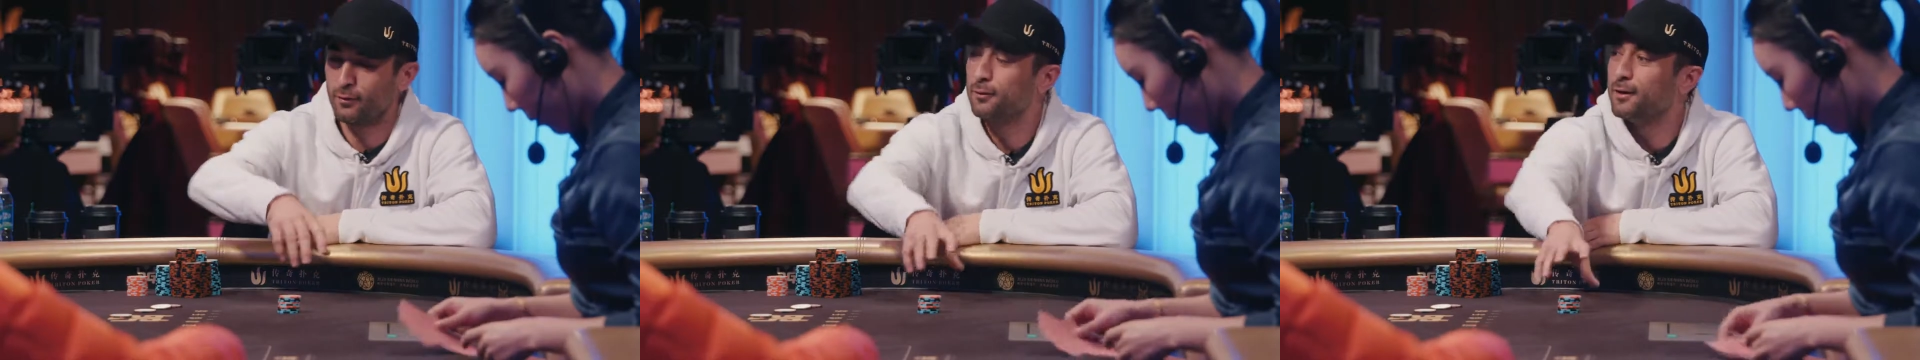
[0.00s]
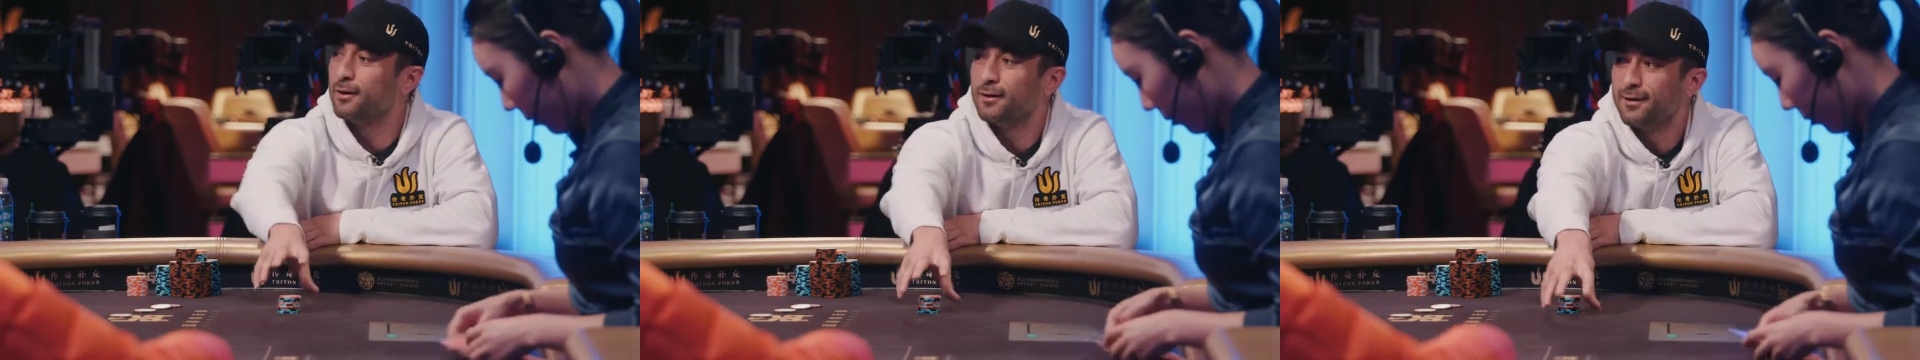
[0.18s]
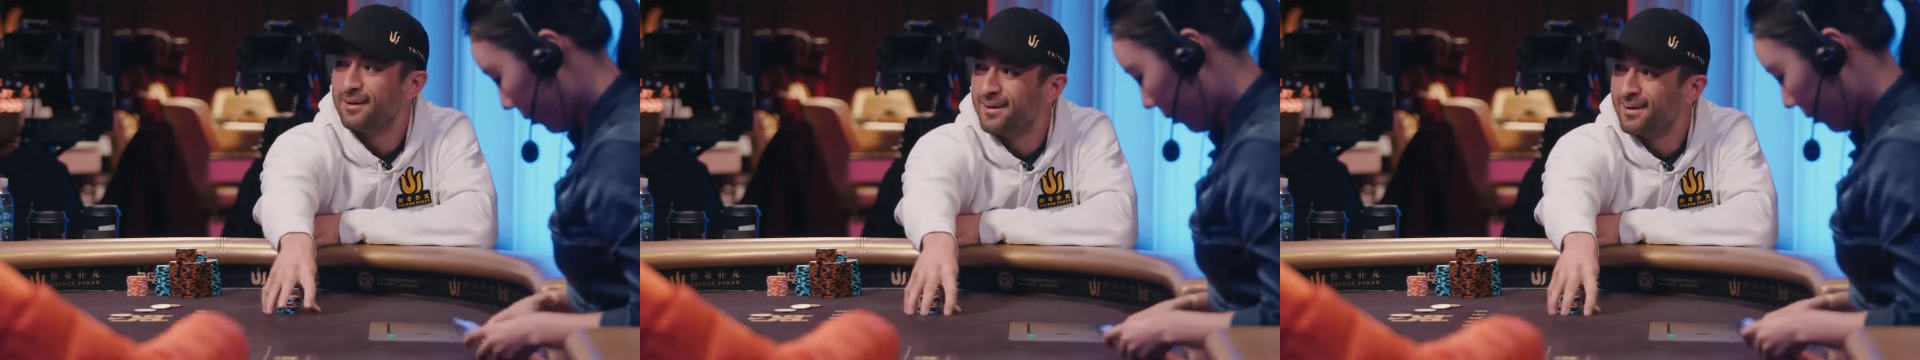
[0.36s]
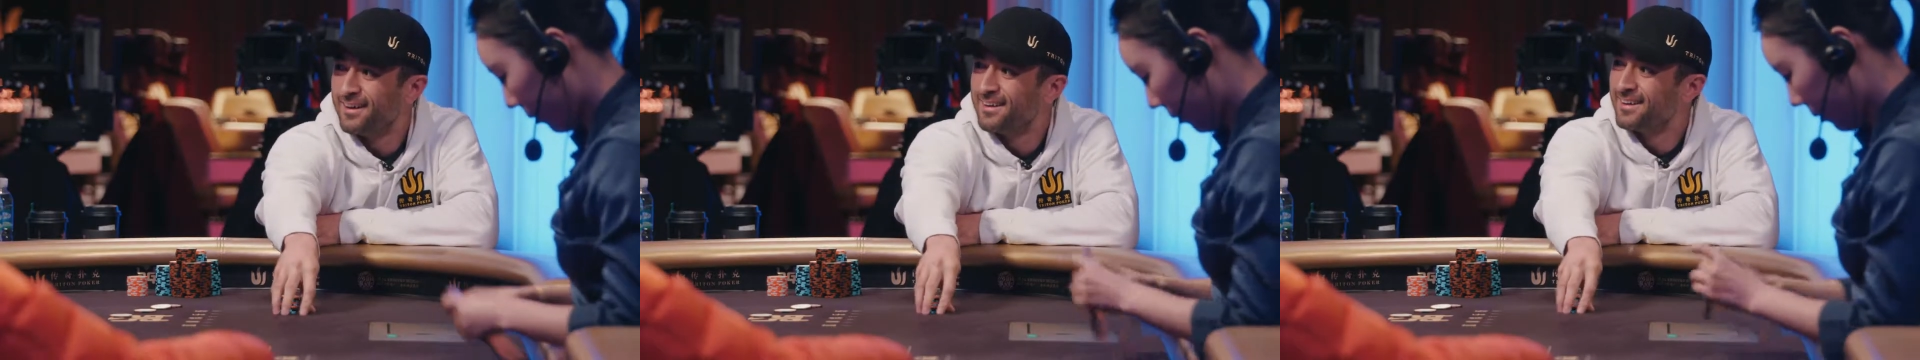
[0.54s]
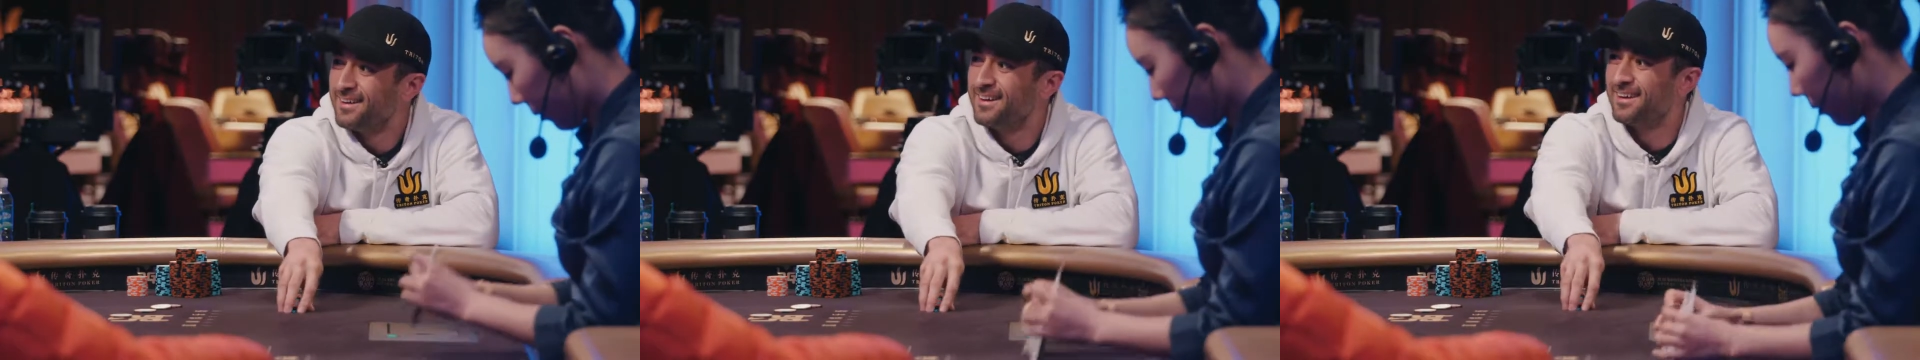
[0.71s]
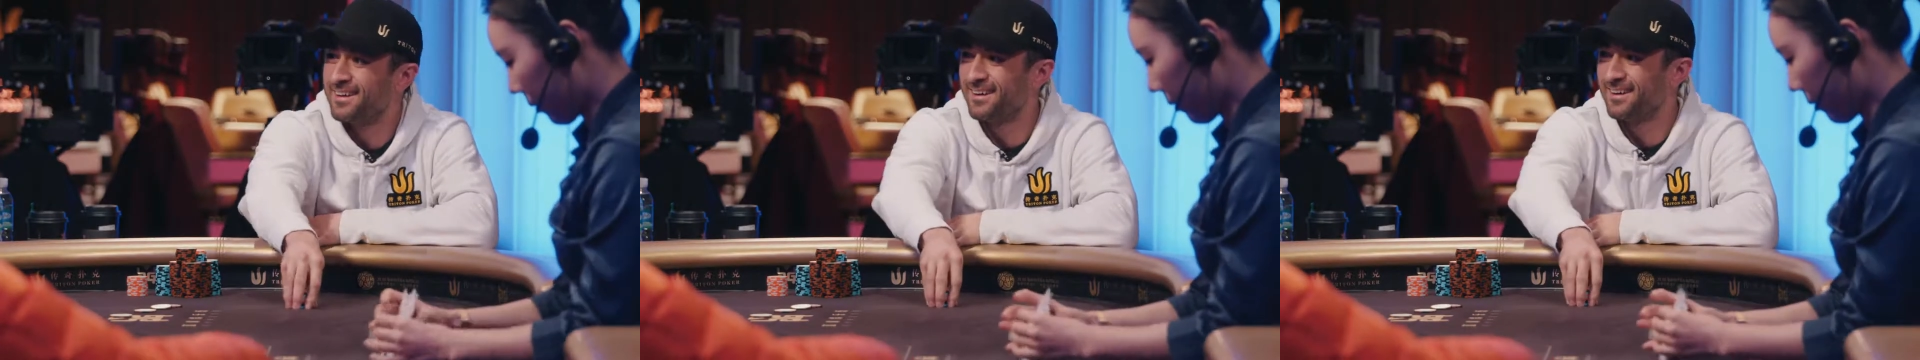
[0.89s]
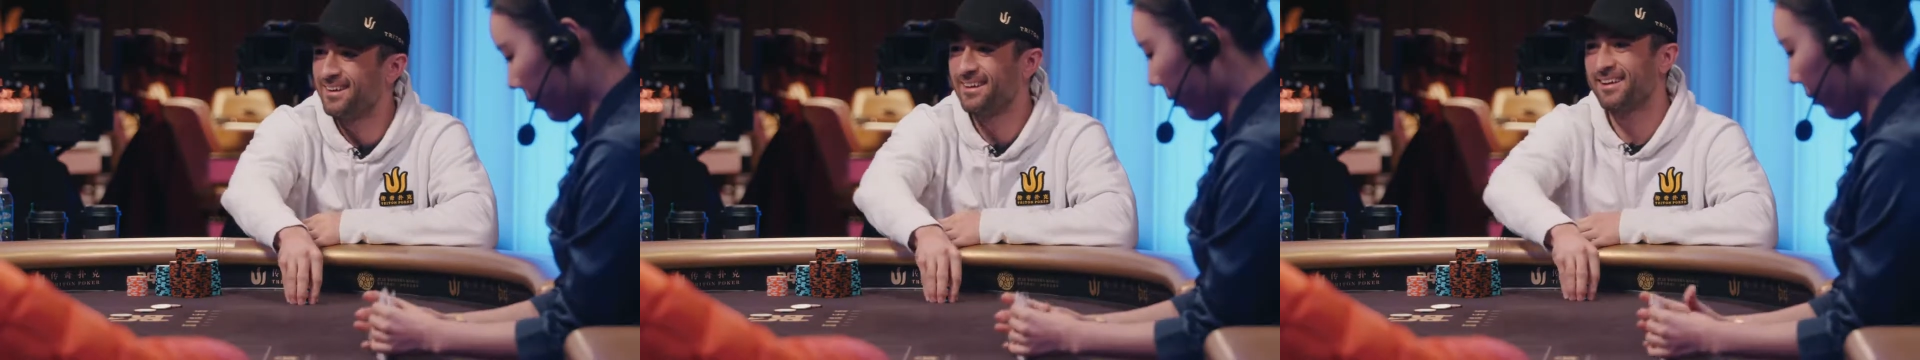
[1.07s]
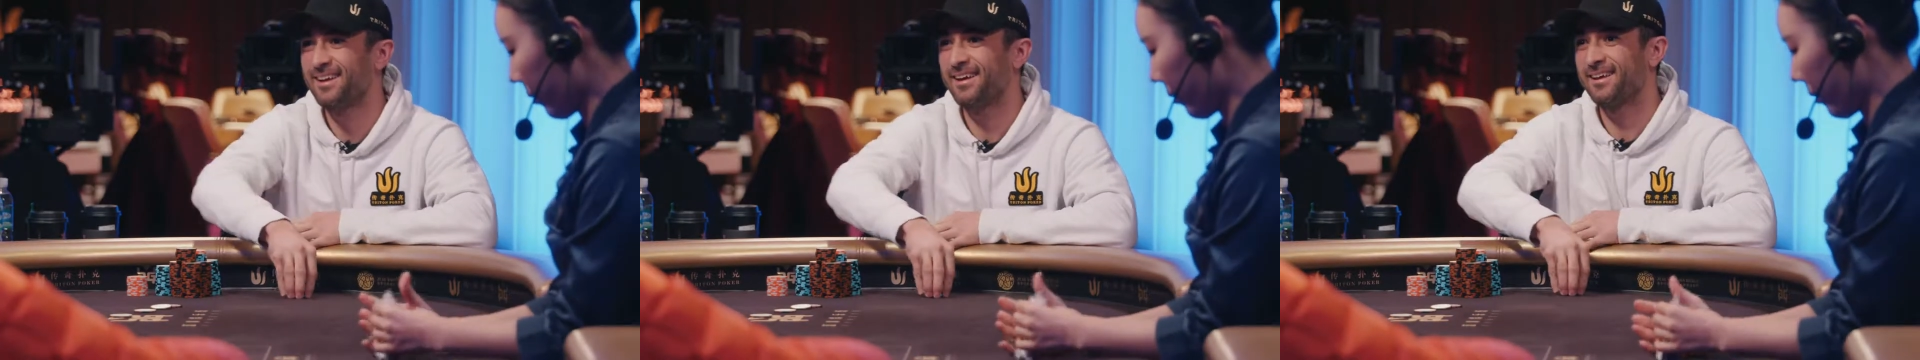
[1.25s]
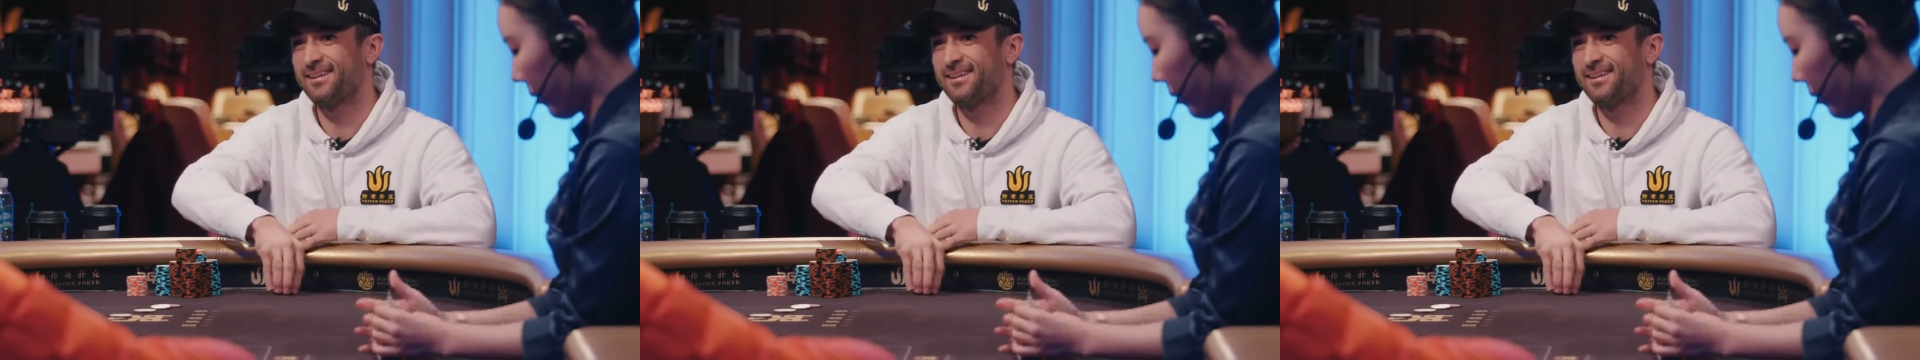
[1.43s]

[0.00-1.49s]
yeah, yeah. He